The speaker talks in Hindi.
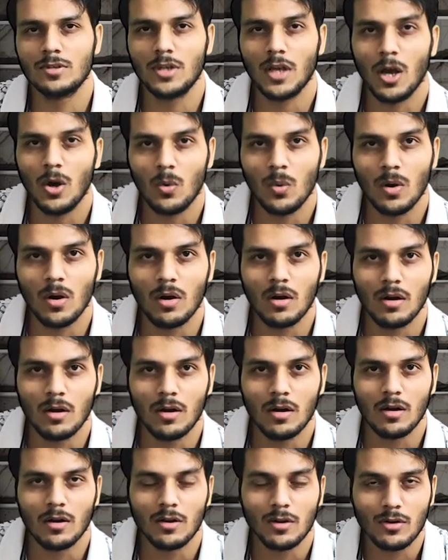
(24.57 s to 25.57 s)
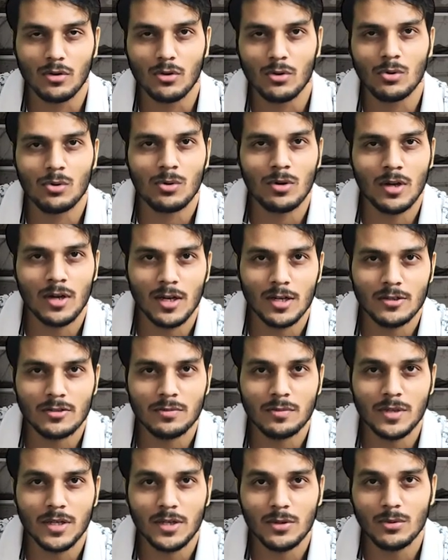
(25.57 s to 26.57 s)
क्या हुआ गूगल
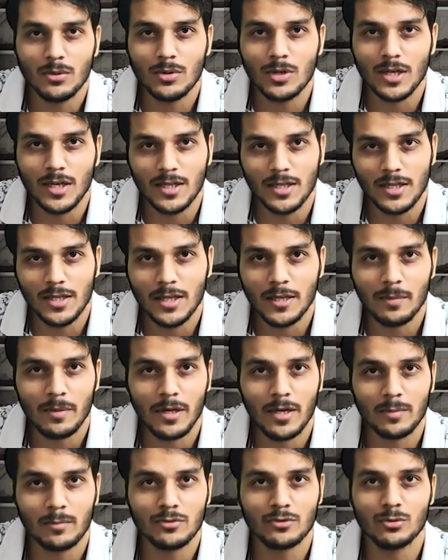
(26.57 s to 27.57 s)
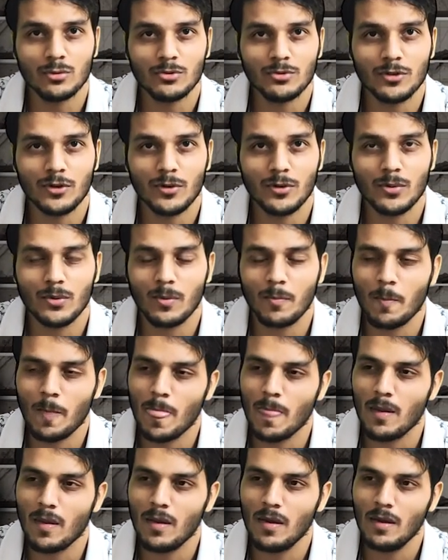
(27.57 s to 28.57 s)
नेस्ट मिनी को खरीदने के बारे में सोच रहे हो
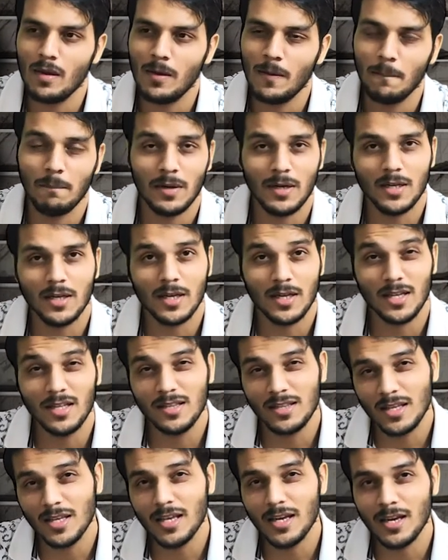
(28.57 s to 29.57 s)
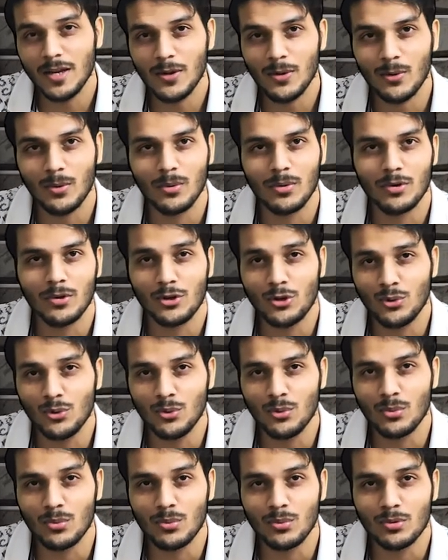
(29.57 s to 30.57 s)
बट खरीद नहीं रहे हो क्यों
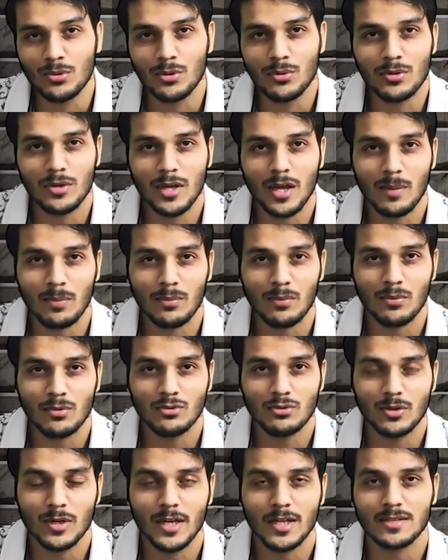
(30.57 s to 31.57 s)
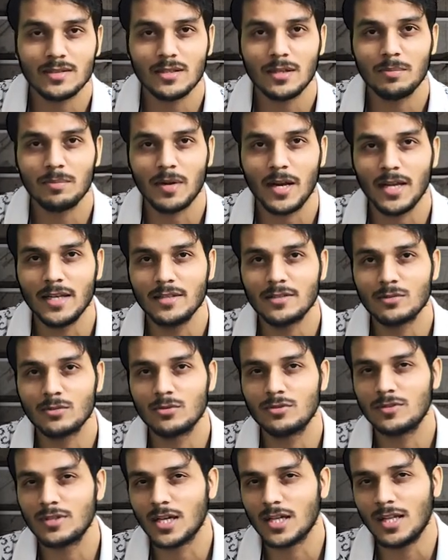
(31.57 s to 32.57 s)
क्योंकि आपको जो है इसका प्राइस
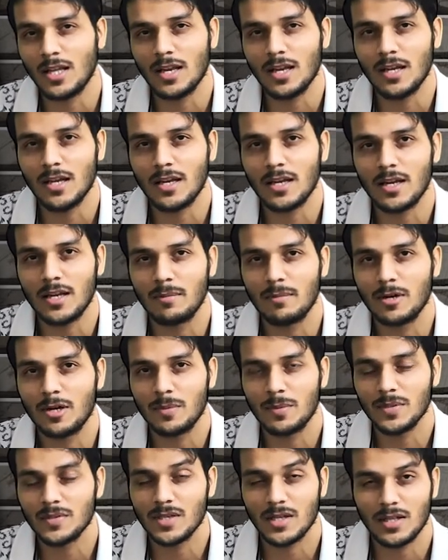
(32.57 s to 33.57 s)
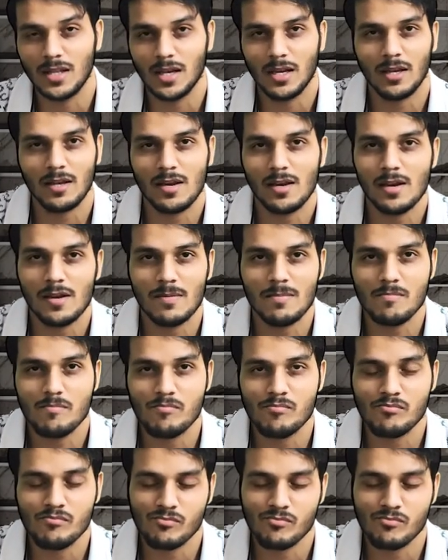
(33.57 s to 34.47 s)
कुछ ज़्यादा लग रहा है एमआरपी ज़्यादा लग रही है